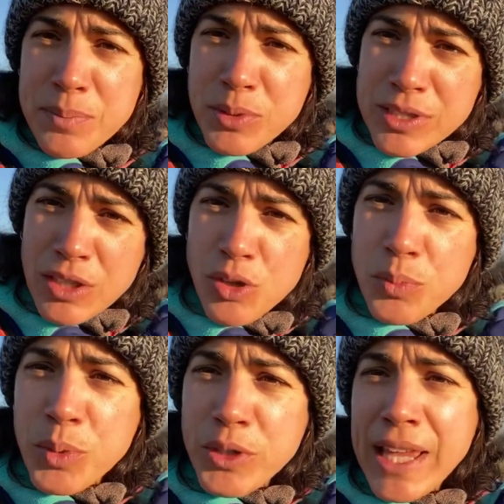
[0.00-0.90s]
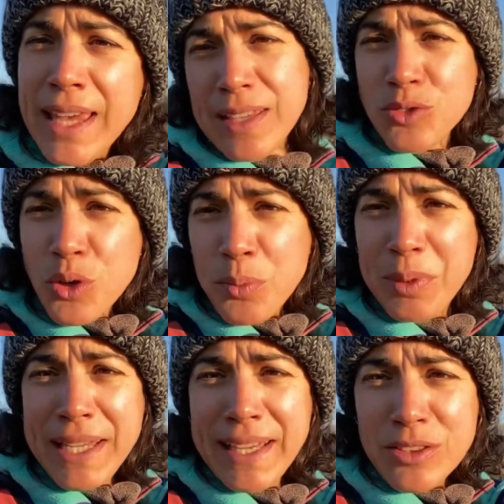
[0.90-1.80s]
C'est pour ça que le bonnet est
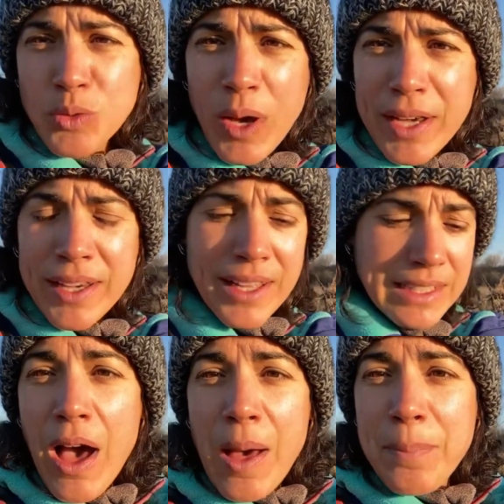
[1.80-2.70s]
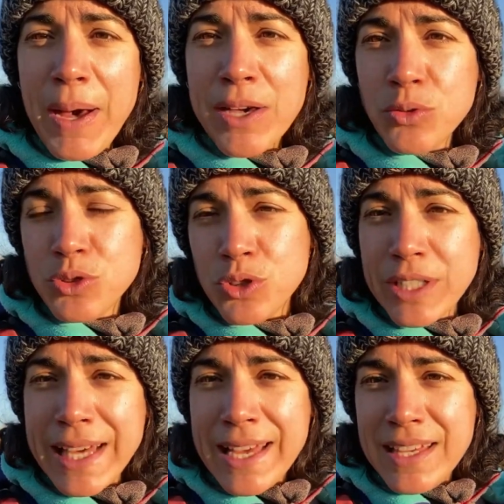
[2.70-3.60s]
obligatoire. À part qu'on se
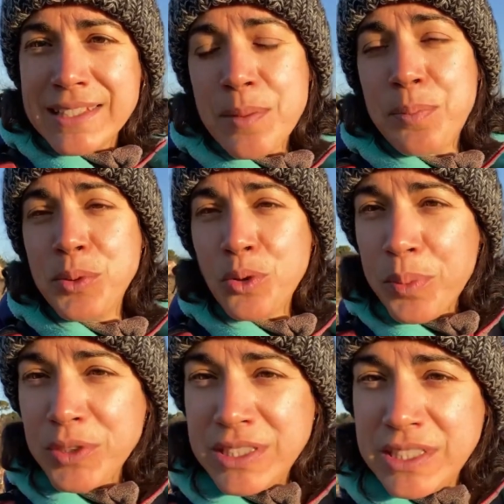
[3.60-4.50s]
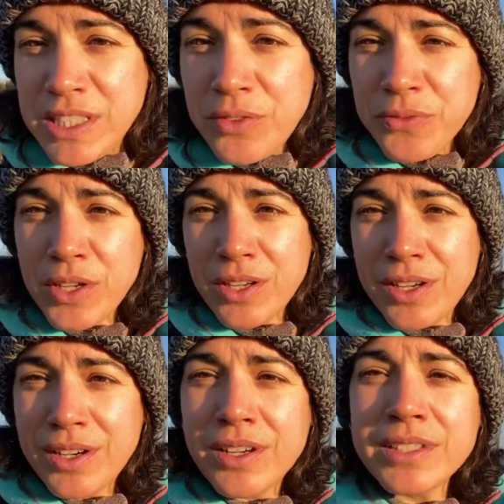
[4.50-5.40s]
caille, c'est plutôt positif.
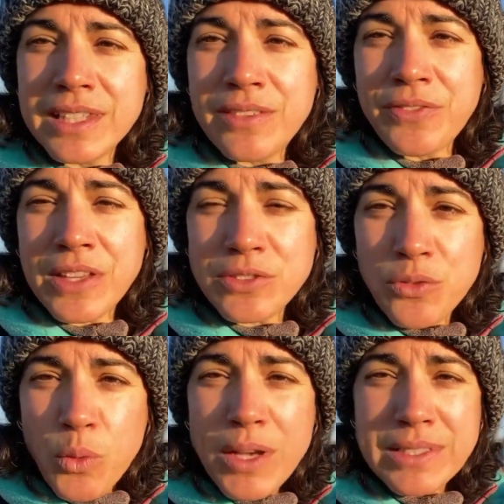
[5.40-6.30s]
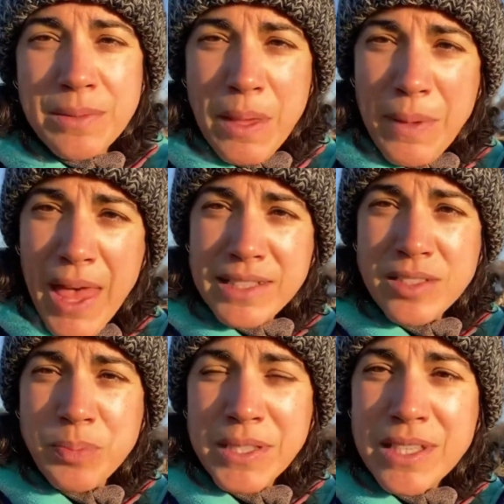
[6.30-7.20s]
Euh, qu'il fasse froid, c'est même
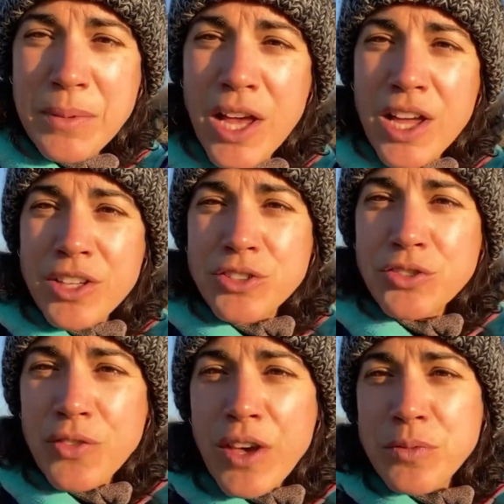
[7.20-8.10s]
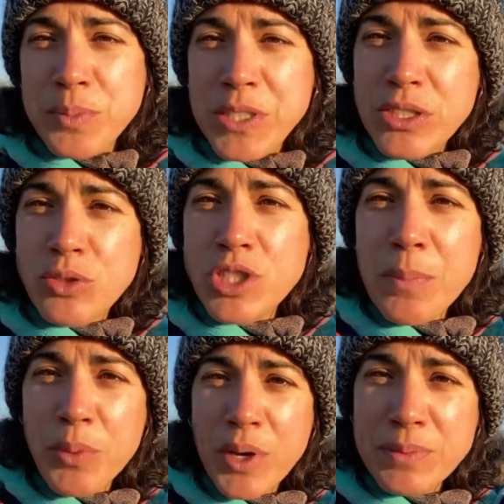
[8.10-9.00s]
indispensable. Donc je vais faire un petit
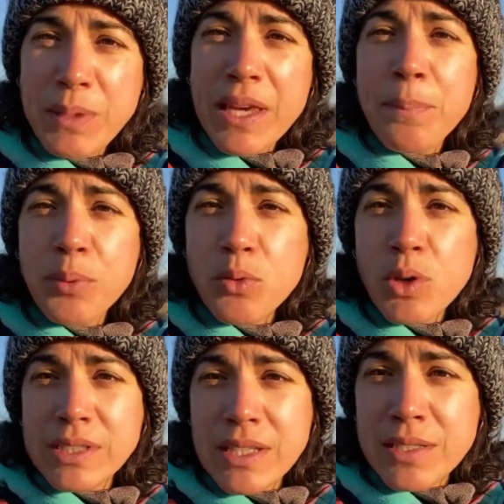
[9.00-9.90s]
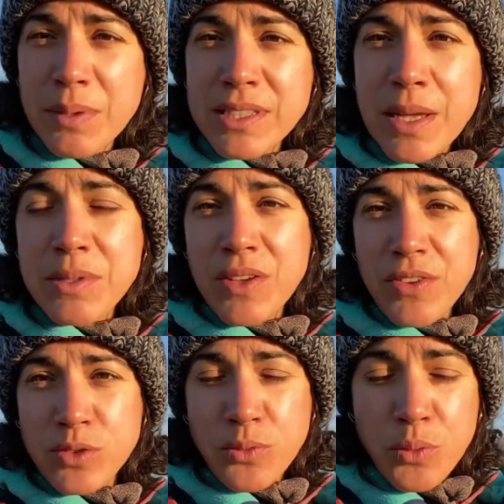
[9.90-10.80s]
sujet expliquer pourquoi c'est indispensable qu'il
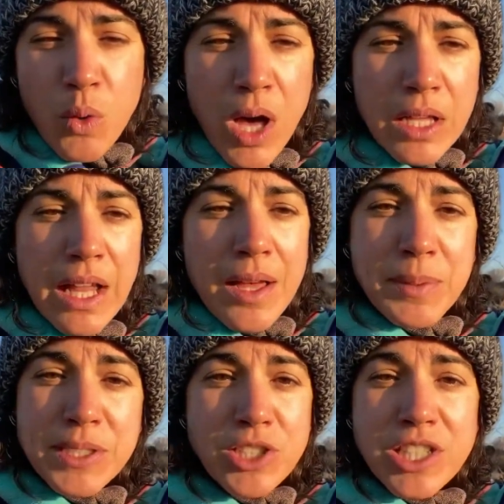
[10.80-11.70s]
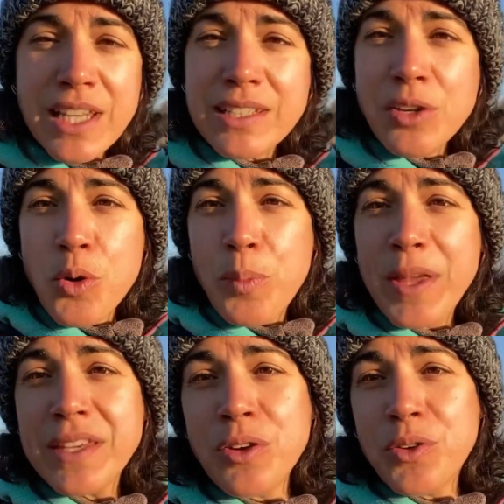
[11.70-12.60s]
fasse froid. Parce que j'ai certains
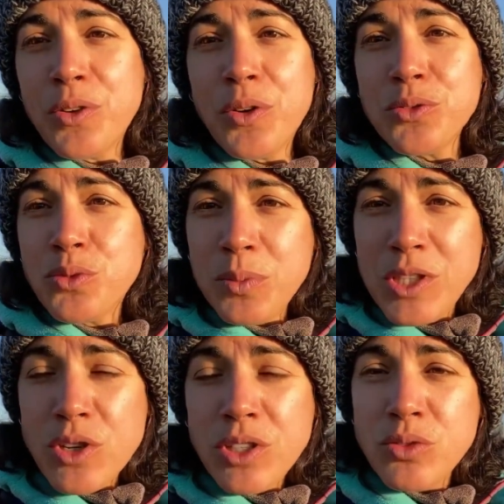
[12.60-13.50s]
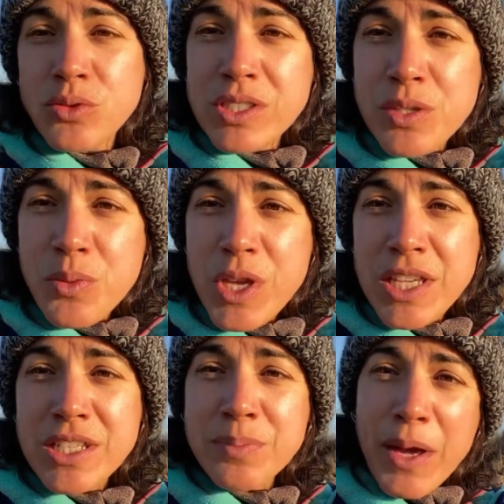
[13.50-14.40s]
copains qui ont tout mignon, ils nous ont dit
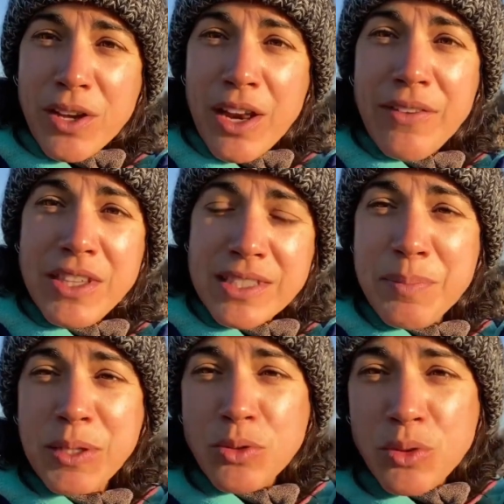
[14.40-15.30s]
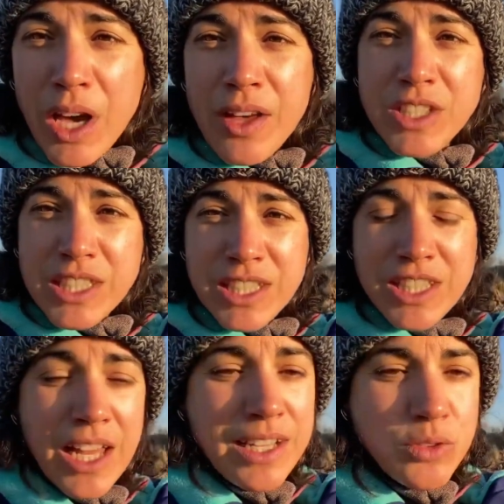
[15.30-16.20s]
oui, j'espère que la vigne c'est pas trop grave, qu'il
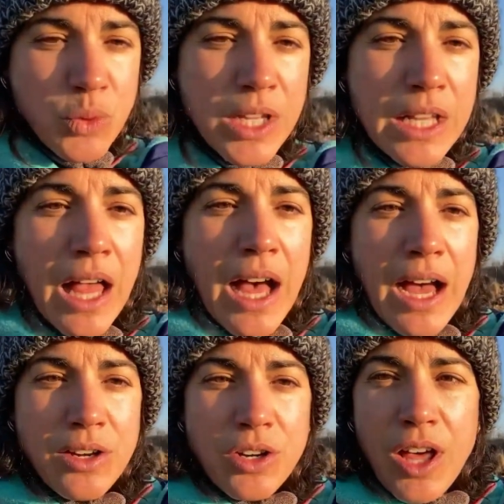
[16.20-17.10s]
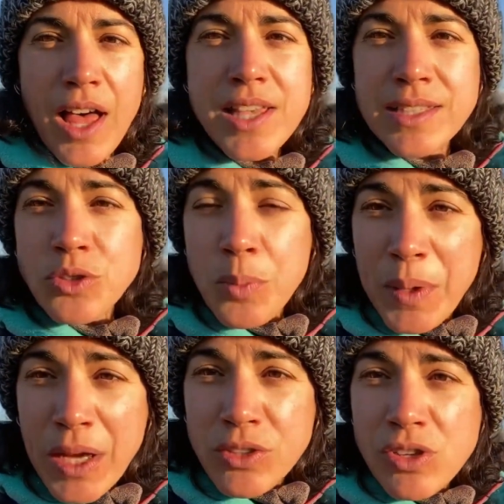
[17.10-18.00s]
gèle et tout. Alors à cette
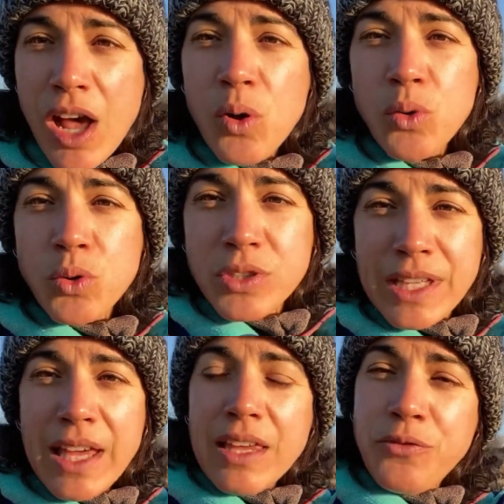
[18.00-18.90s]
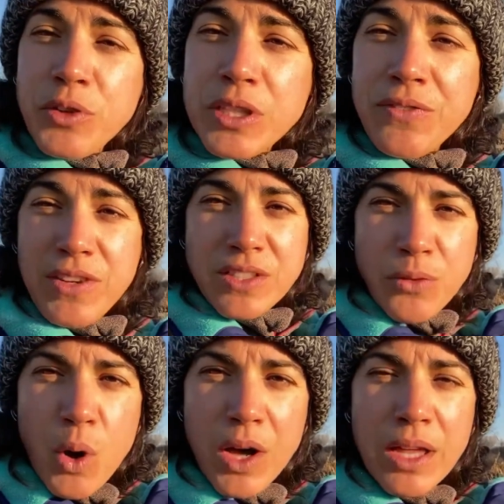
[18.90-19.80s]
période-là, au contraire, il faut qu'il fasse
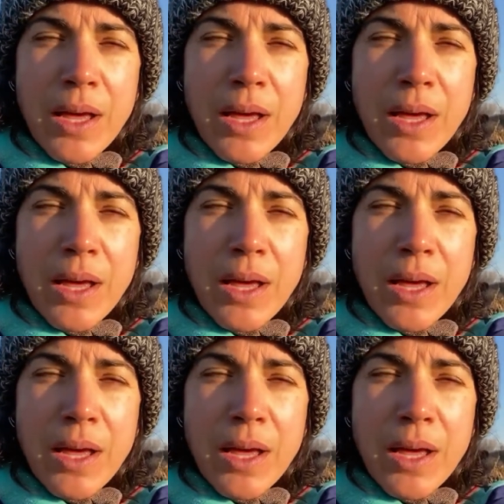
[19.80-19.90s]
froid.